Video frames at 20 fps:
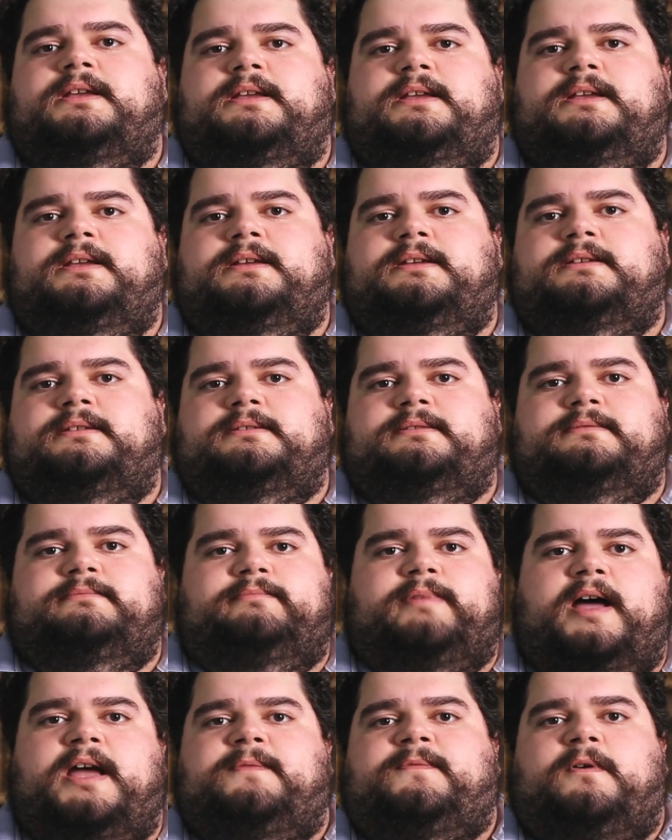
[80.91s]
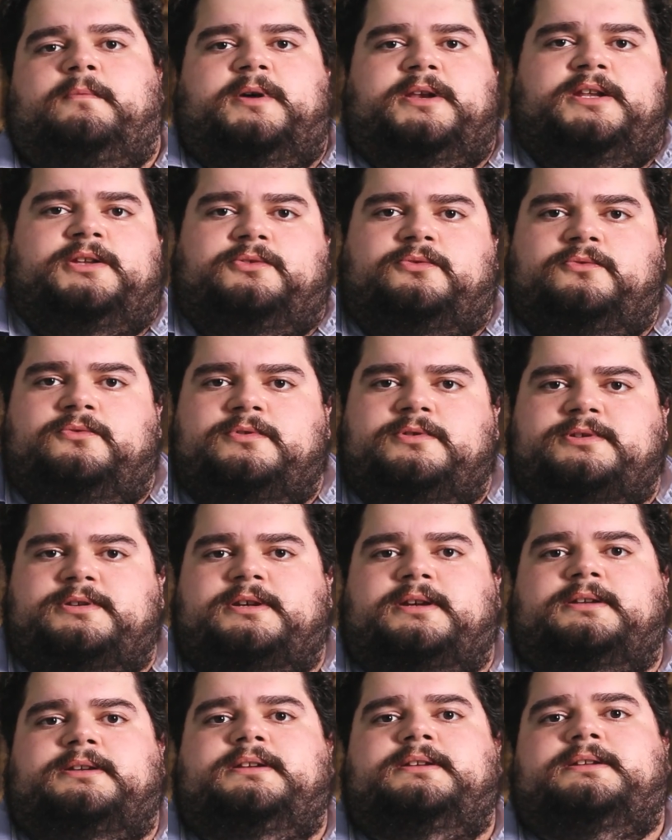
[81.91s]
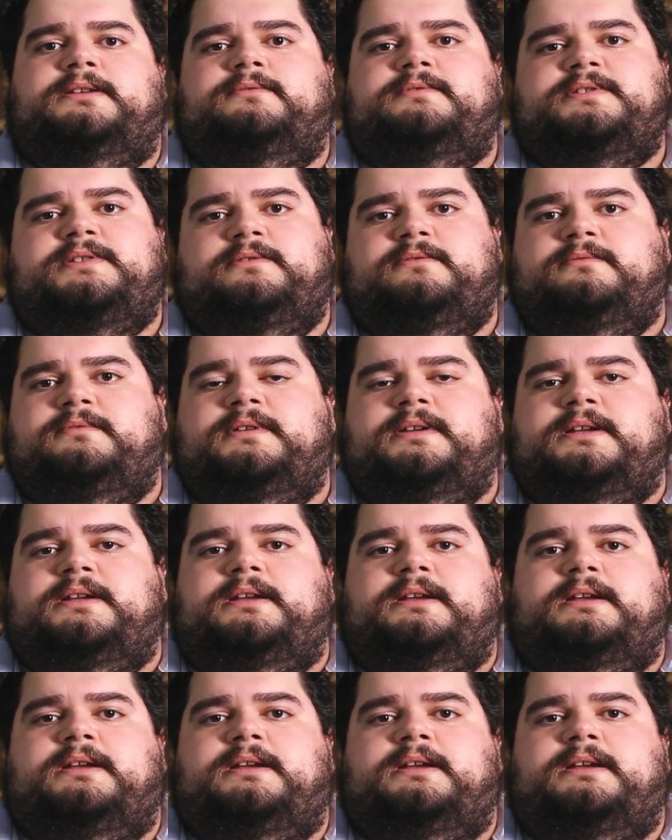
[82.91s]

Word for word: e da Reforma Litúrgica, né? Então são